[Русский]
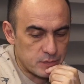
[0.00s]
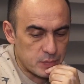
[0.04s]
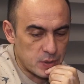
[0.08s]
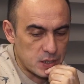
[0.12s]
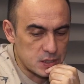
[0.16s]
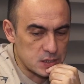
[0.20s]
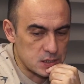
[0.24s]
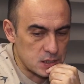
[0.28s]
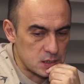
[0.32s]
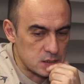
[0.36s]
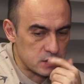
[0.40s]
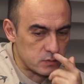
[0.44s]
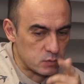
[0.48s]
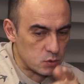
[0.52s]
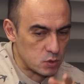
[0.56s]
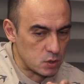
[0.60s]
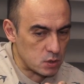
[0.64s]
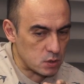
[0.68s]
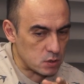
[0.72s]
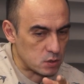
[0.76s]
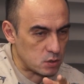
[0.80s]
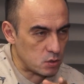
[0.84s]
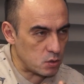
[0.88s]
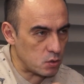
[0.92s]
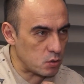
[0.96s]
процессе вот
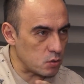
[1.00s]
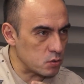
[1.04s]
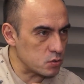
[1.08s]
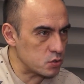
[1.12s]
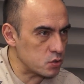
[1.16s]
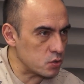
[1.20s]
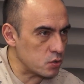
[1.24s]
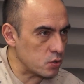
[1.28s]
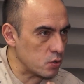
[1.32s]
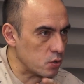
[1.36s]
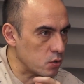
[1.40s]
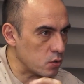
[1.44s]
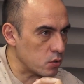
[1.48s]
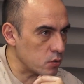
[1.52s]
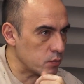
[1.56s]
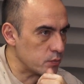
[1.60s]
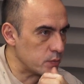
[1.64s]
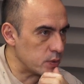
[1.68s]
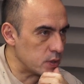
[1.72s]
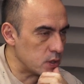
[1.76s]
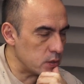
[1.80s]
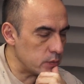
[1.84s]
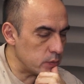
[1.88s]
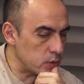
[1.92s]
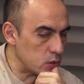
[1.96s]
этих 3, 4,
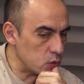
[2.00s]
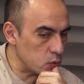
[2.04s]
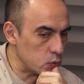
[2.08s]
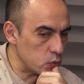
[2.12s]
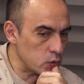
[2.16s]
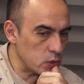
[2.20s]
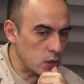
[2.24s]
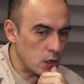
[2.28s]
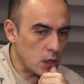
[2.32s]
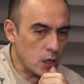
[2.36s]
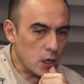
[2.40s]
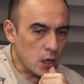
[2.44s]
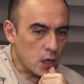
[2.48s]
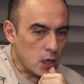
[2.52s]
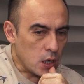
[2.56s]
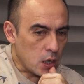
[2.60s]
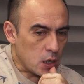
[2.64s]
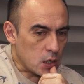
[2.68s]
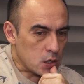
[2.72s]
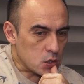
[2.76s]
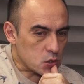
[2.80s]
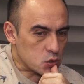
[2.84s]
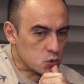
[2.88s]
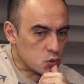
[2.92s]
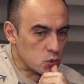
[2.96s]
5 минут
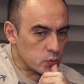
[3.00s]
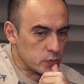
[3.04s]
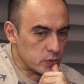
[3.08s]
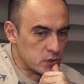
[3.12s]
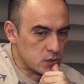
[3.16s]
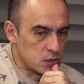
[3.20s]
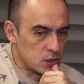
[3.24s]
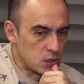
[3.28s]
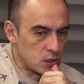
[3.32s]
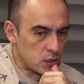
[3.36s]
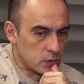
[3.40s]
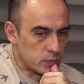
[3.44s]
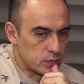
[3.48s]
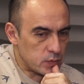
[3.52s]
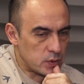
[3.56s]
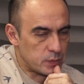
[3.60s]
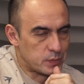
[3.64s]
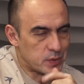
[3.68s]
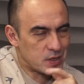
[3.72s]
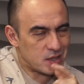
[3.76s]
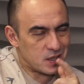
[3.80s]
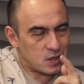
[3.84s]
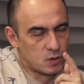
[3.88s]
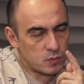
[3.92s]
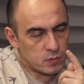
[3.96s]
что мы делаем? Мы
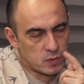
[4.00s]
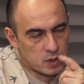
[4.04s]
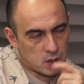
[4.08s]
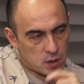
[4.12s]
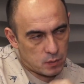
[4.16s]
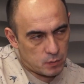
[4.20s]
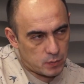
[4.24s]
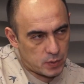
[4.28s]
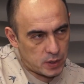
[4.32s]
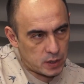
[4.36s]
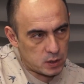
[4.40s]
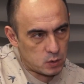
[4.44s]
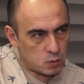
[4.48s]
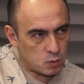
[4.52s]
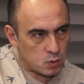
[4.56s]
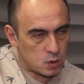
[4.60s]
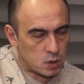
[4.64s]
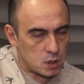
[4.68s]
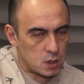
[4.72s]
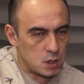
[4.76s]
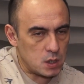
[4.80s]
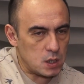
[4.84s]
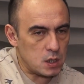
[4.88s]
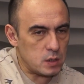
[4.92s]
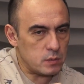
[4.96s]
продаем компанию
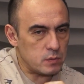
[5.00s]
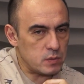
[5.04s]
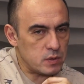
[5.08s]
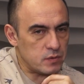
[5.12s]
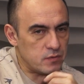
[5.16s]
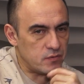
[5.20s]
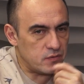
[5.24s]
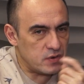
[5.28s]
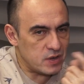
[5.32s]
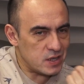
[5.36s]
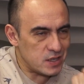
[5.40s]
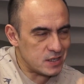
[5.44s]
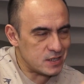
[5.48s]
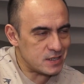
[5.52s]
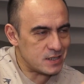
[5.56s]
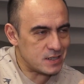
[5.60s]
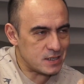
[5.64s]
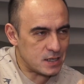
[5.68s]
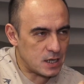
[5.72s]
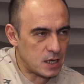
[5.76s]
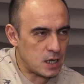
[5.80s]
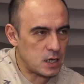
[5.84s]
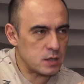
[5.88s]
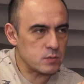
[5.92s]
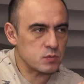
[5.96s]
или мы
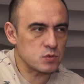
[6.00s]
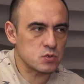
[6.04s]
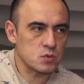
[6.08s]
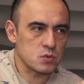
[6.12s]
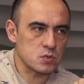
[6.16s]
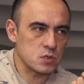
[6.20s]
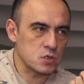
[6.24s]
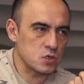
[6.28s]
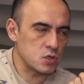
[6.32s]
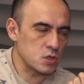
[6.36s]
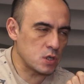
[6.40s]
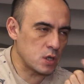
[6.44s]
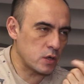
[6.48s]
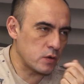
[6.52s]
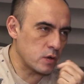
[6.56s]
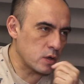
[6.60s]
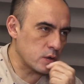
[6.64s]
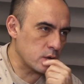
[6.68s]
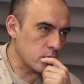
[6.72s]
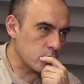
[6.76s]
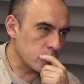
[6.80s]
выясняем, что за человек?